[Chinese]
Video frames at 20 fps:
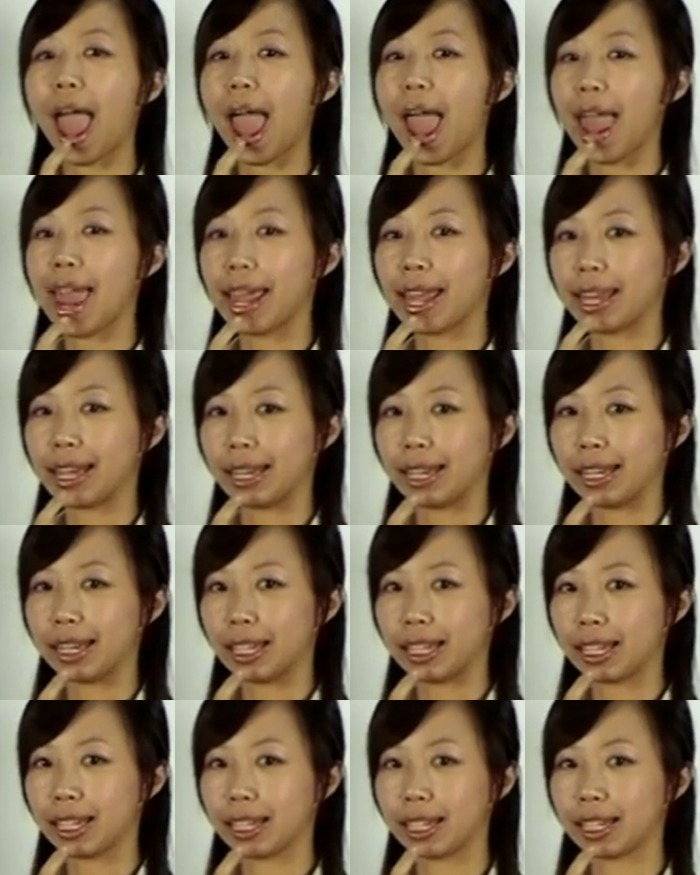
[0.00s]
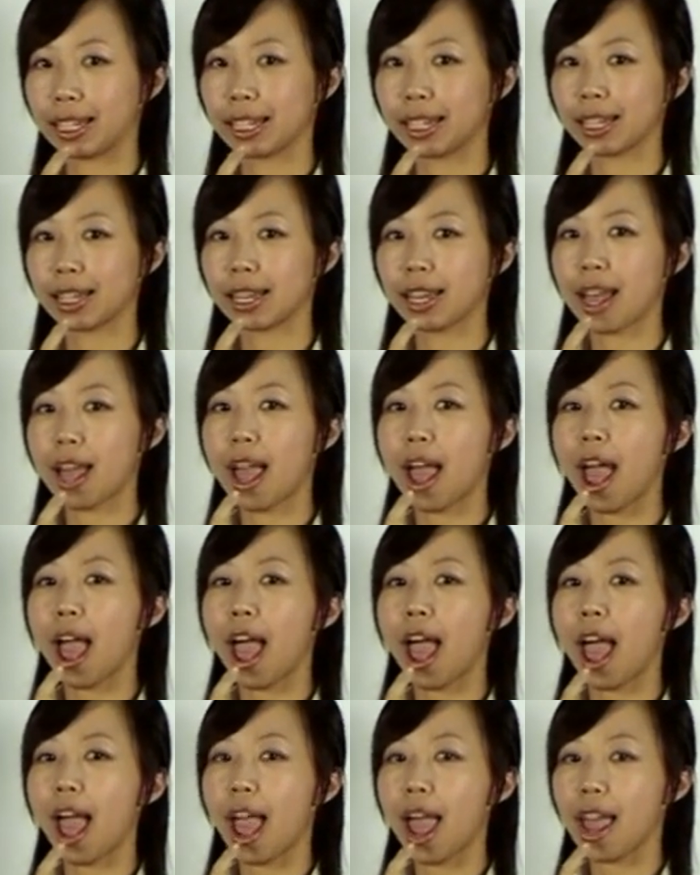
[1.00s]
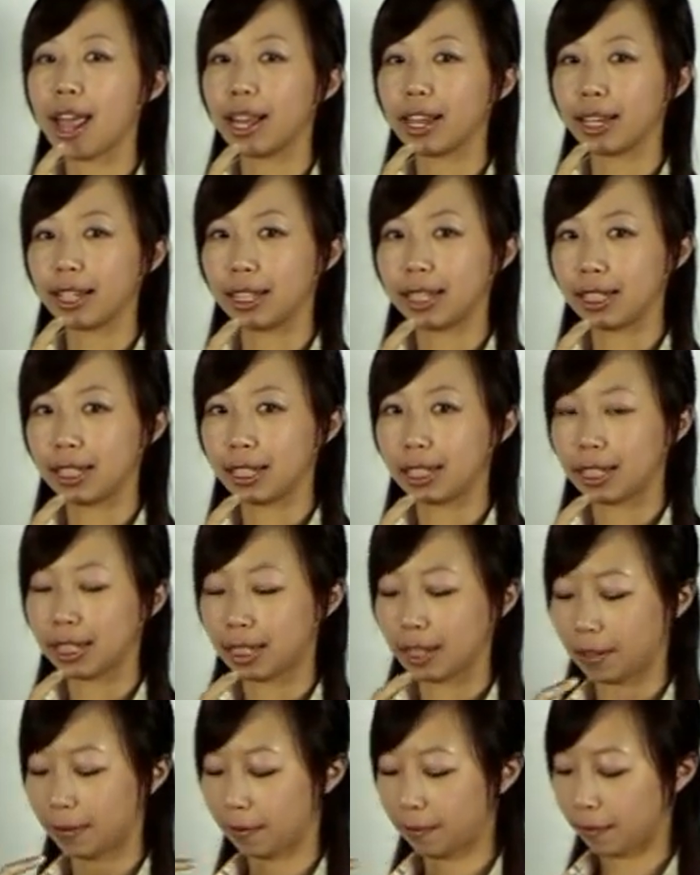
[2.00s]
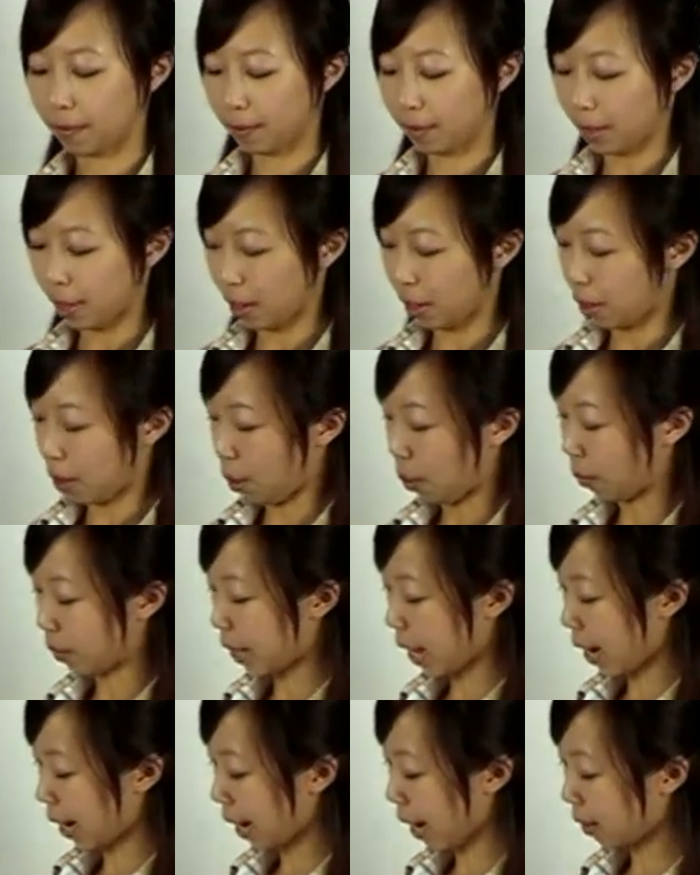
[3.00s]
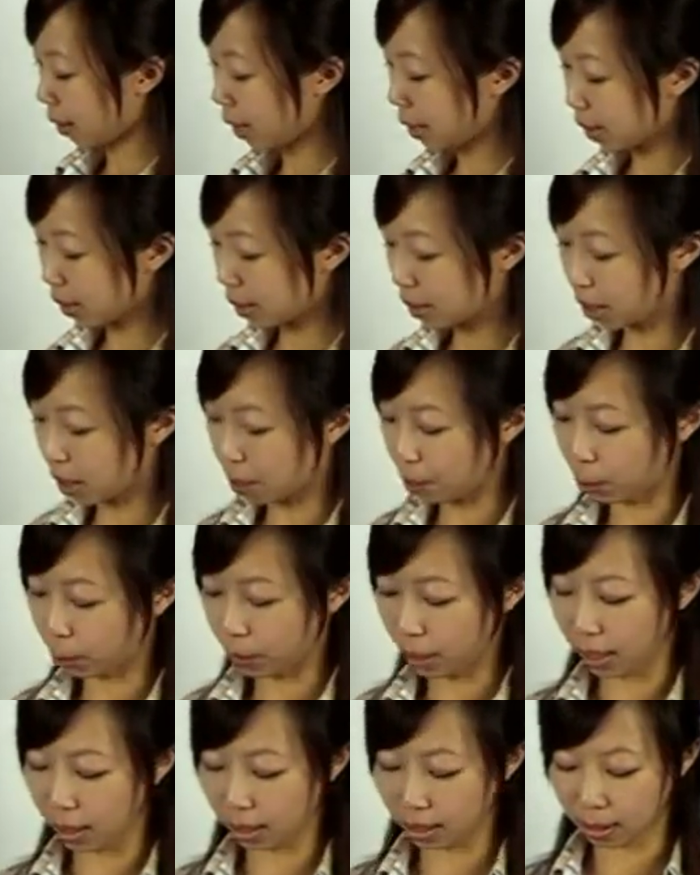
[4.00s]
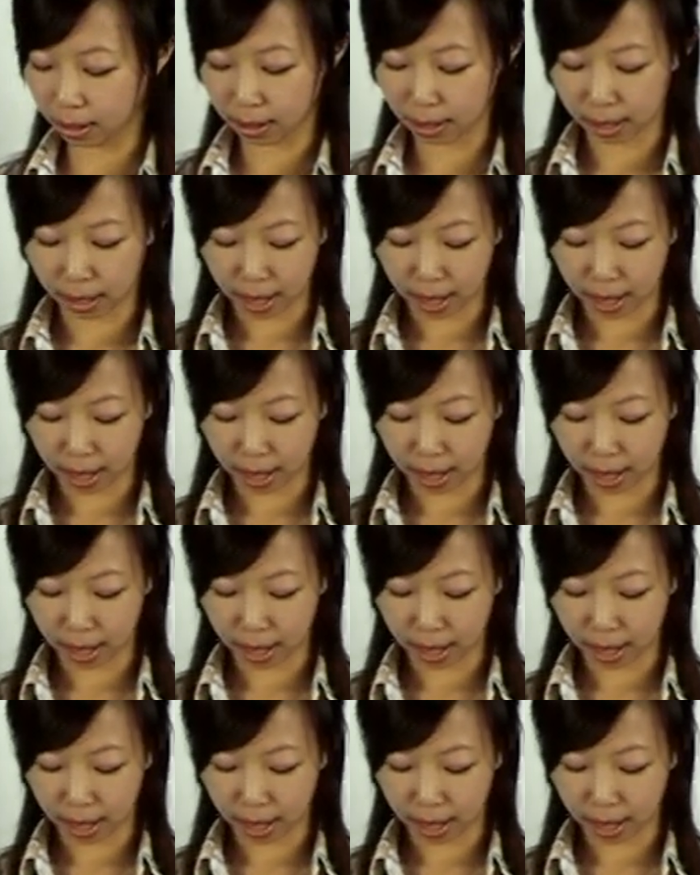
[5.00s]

A，A，我们再来看第四个母音。